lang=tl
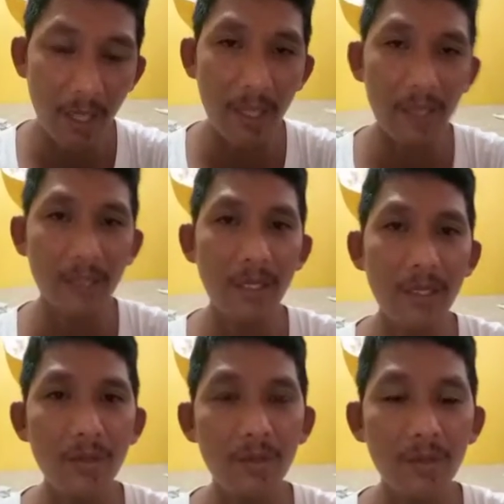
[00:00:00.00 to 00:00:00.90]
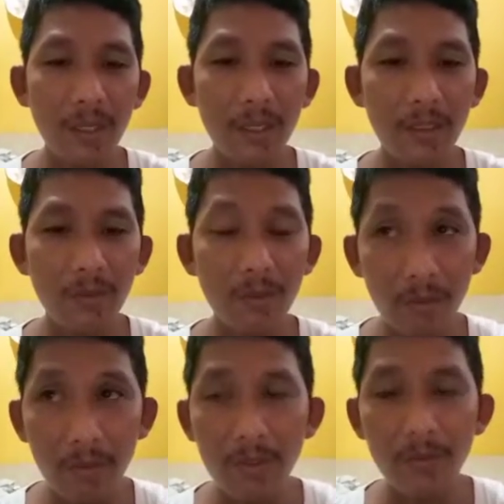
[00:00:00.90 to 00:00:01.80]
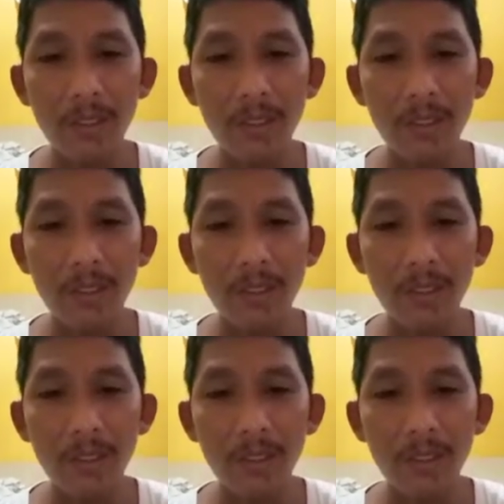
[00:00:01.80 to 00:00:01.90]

kaya sa inyo ay tulungan nyo na